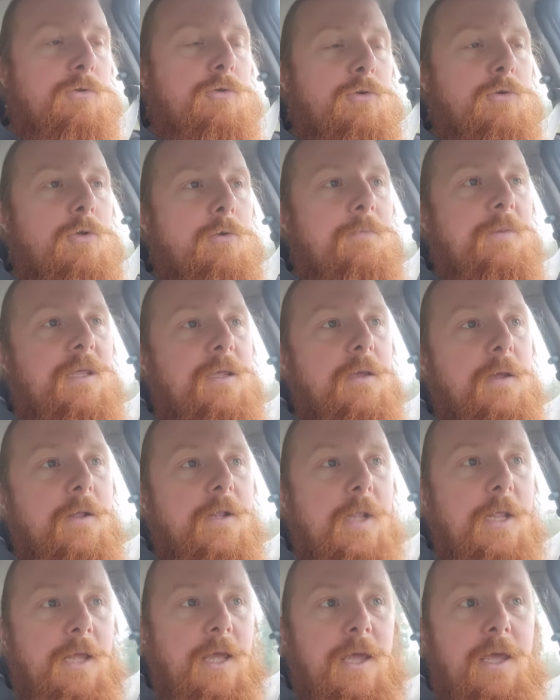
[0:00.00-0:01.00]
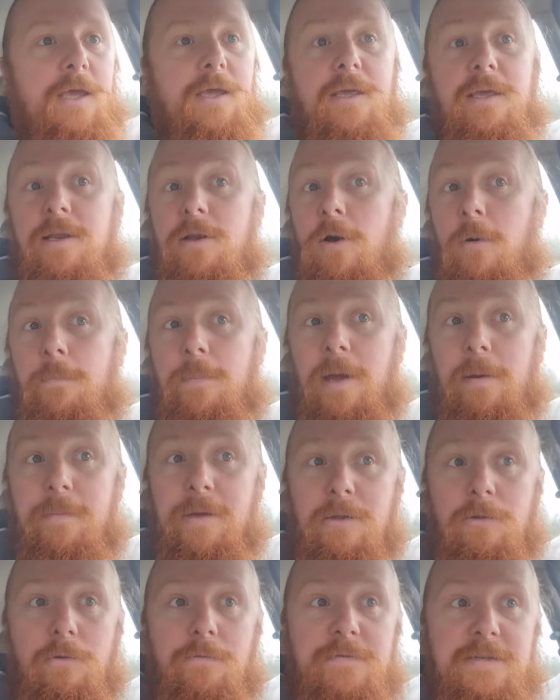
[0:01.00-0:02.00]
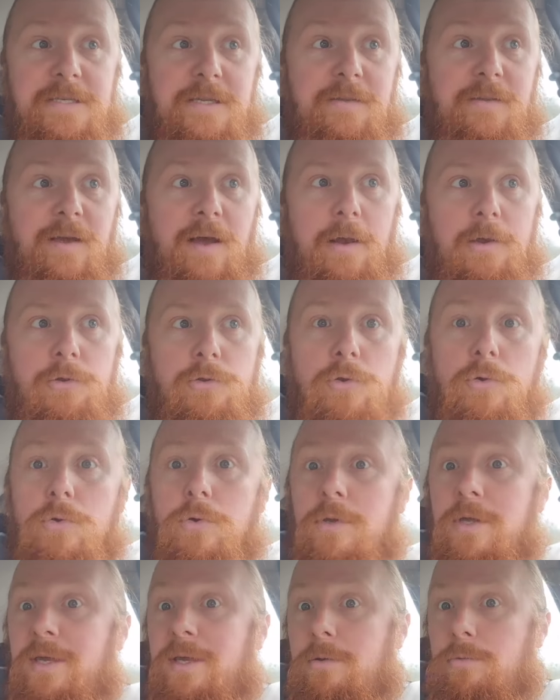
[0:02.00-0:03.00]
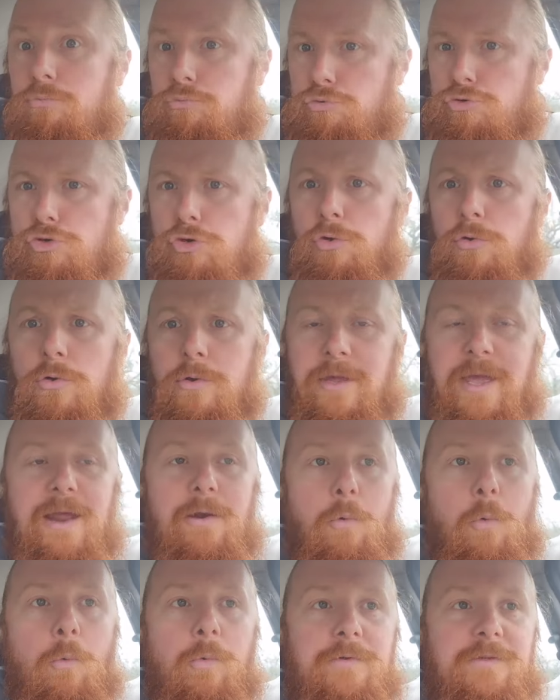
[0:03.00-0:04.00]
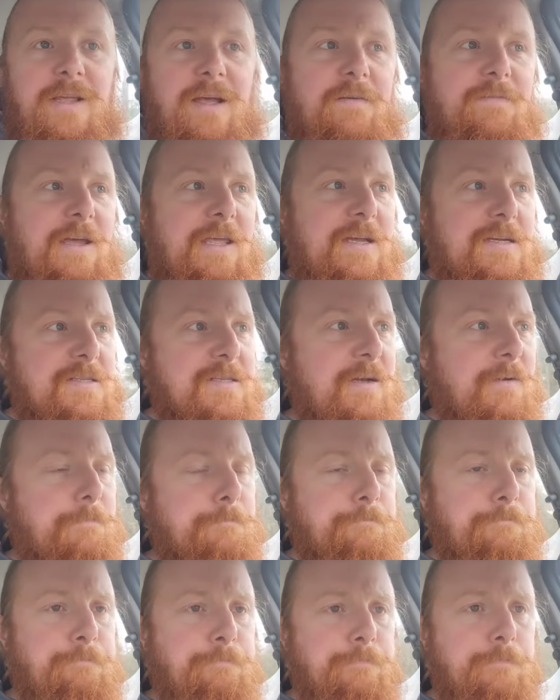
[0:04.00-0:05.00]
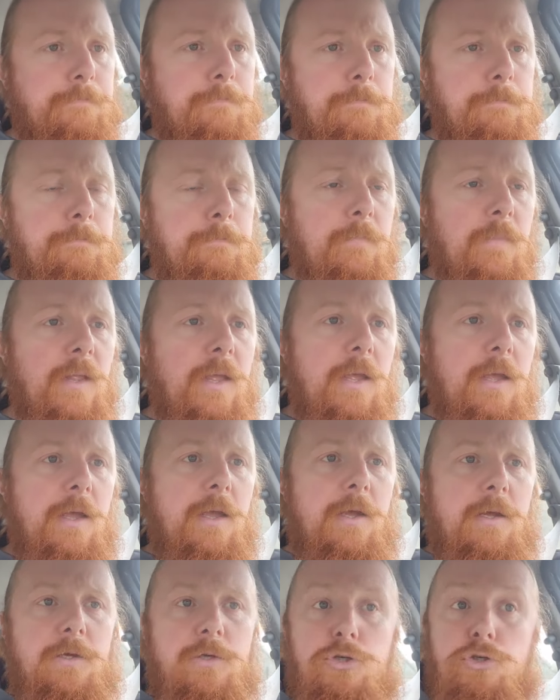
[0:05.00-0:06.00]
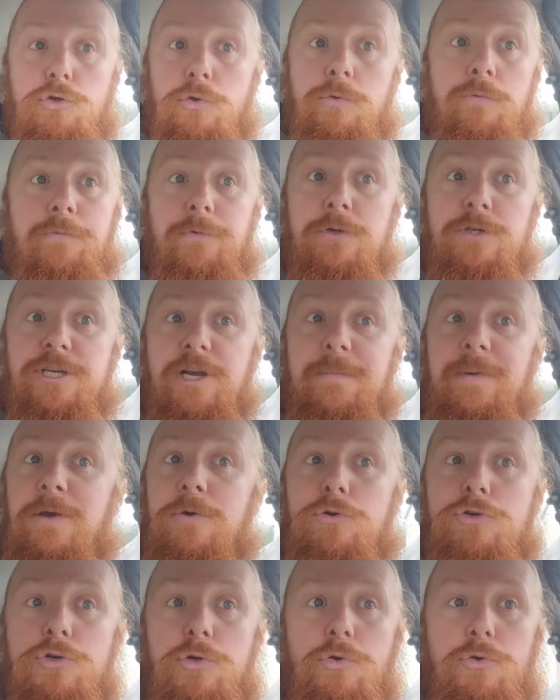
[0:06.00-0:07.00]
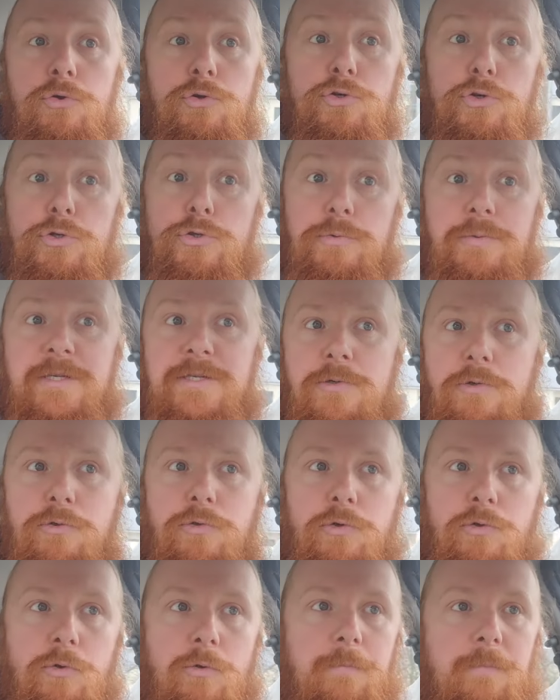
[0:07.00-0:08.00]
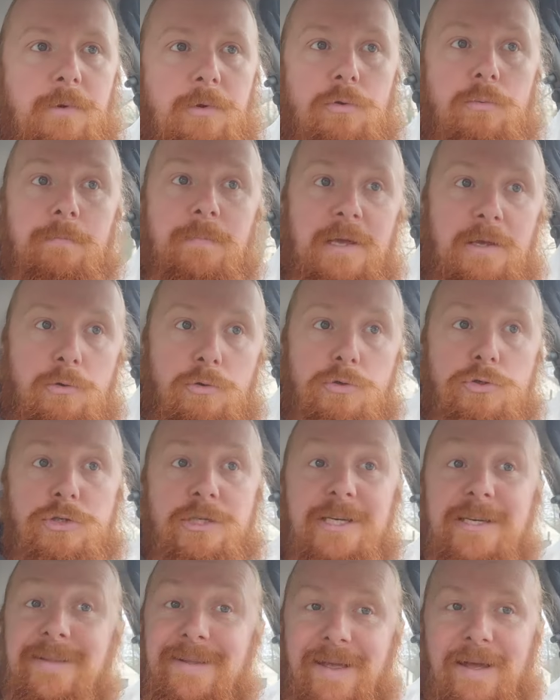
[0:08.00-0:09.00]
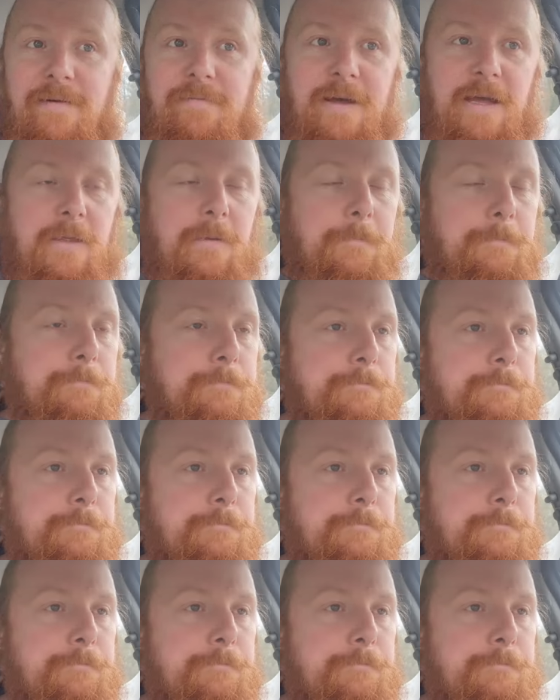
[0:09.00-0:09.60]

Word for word: autonomie, et qui leur permet de visiter un lieu sur lequel on travaille à ça. Je ne vends jamais aux gens que je suis autonome, mais que j'y travaille.